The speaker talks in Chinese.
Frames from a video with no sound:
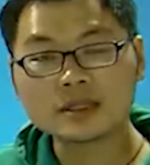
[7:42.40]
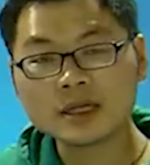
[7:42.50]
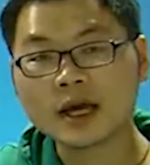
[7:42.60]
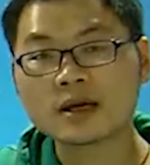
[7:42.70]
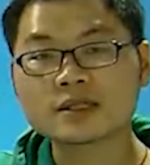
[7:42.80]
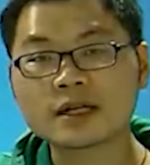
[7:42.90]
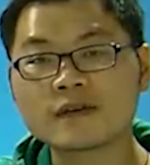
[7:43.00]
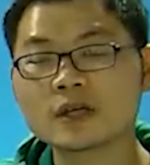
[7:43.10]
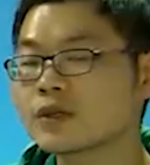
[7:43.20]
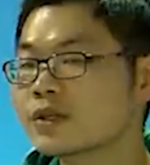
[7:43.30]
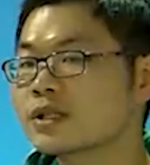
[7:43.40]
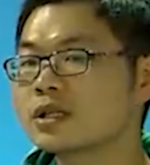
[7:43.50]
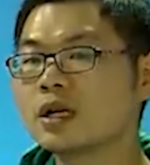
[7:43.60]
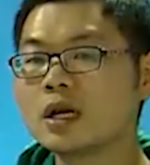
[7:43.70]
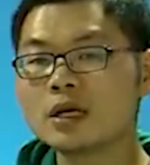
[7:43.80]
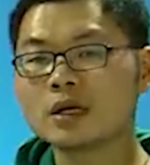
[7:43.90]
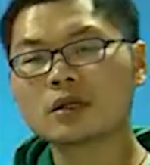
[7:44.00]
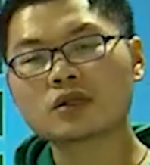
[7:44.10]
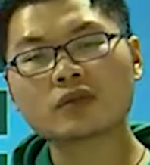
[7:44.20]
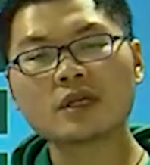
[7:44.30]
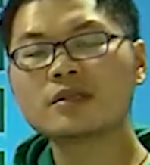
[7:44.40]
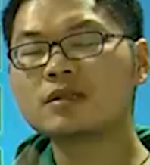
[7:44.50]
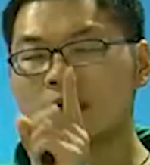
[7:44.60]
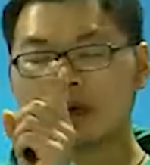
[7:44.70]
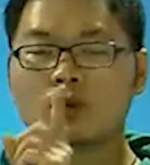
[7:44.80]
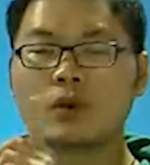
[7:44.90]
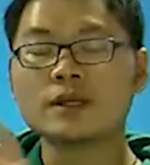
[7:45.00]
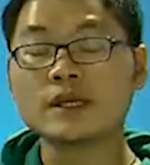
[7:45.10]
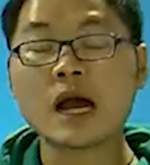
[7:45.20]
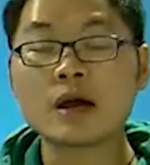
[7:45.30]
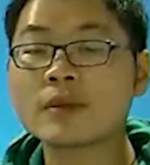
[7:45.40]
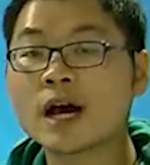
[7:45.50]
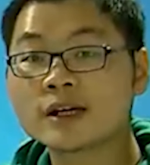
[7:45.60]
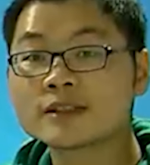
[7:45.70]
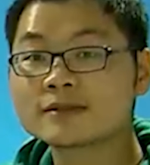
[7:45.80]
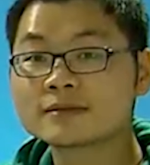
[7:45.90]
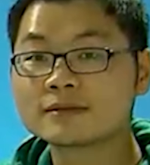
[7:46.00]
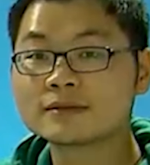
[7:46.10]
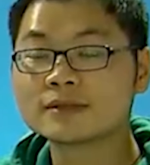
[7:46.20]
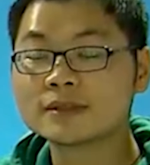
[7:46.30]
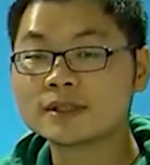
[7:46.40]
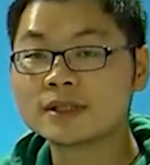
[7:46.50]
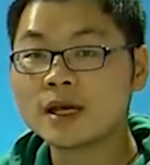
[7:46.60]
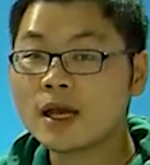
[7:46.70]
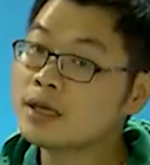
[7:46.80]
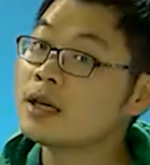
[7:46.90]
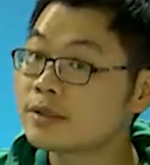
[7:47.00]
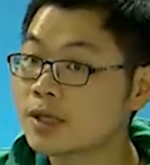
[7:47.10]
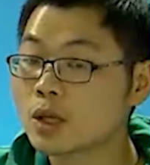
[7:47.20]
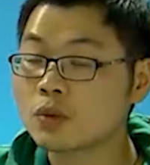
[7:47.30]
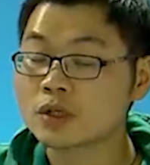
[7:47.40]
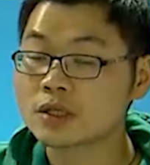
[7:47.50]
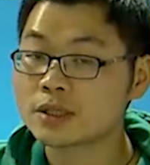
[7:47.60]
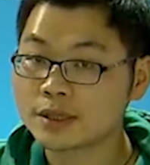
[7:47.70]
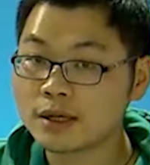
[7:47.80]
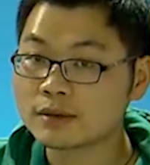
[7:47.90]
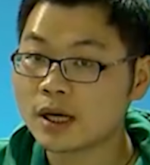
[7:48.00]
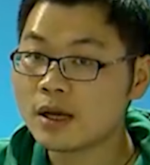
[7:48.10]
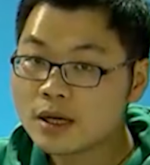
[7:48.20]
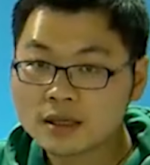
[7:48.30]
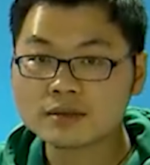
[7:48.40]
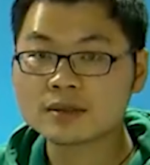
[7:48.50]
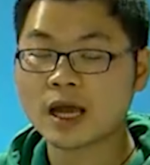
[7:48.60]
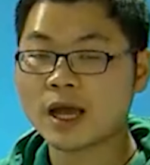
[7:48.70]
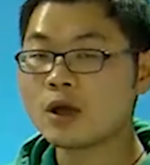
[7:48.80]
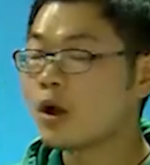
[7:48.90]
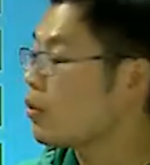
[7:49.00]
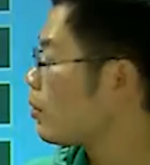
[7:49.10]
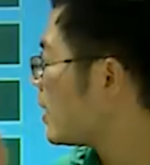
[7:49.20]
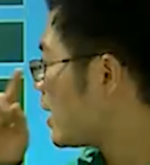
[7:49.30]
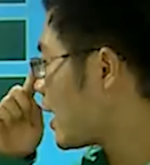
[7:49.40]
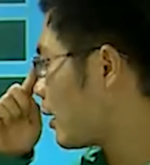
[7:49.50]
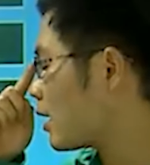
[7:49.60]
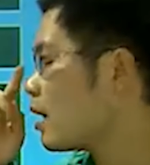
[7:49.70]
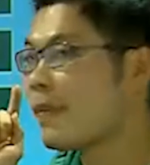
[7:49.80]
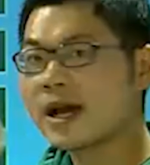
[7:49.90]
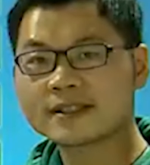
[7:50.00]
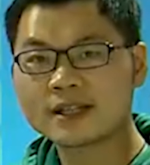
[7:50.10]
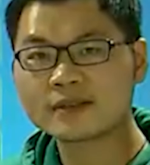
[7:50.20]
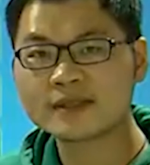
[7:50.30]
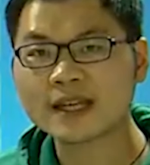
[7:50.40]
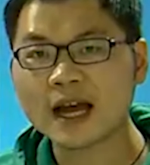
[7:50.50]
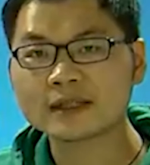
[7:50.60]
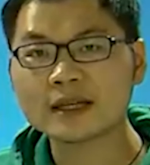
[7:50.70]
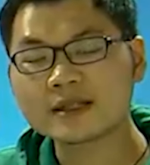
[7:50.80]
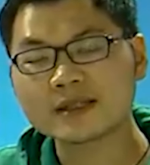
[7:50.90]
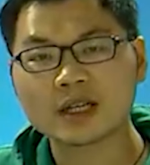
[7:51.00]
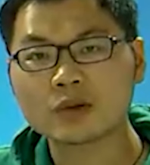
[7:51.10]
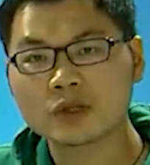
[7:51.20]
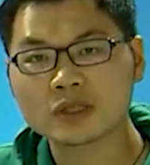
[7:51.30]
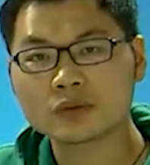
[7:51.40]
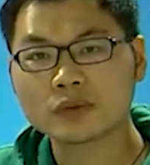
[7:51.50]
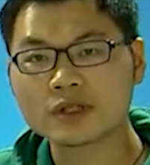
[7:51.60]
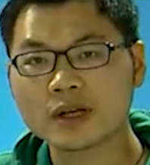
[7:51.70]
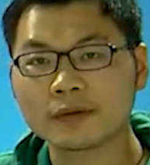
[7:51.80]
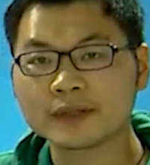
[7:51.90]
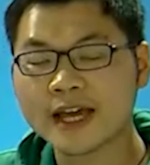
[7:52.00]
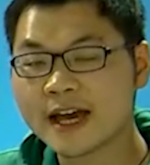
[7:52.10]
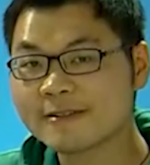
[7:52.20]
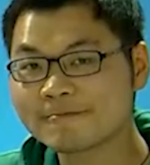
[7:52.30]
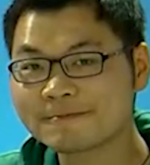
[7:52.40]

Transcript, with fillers: 这两个乘法算式，杨老师问结果一样吗？哎，结果是一样的。刚才我们两个八相加，它的结果是多少的呀？